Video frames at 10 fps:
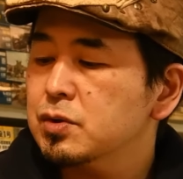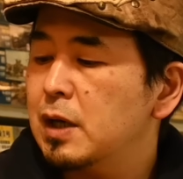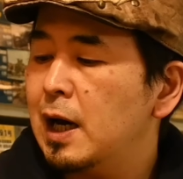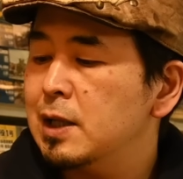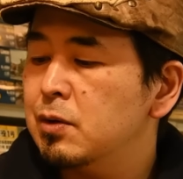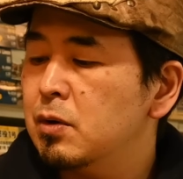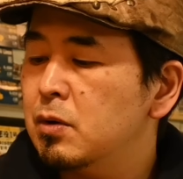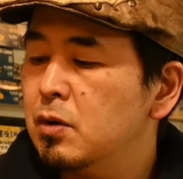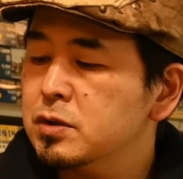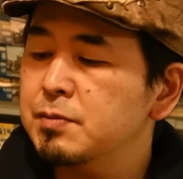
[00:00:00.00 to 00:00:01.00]
あ
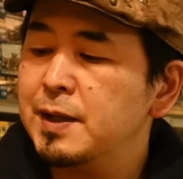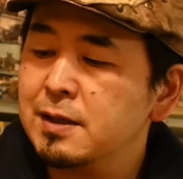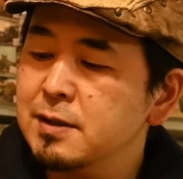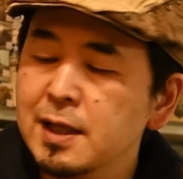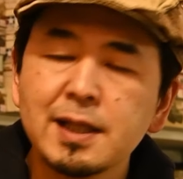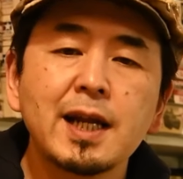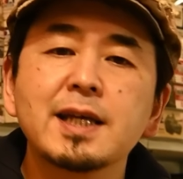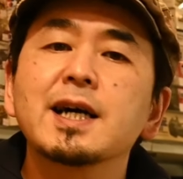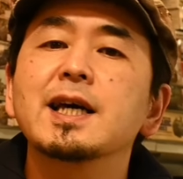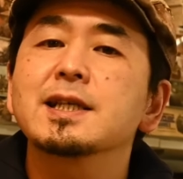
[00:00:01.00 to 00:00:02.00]
のー、冷たくなったら
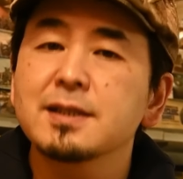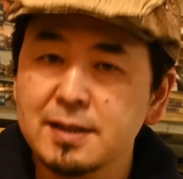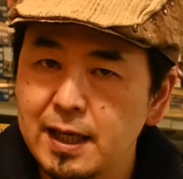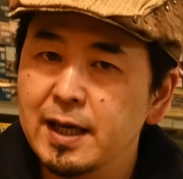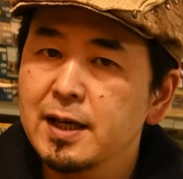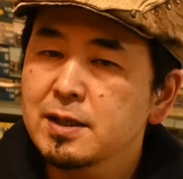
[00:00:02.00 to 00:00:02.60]
一回休んで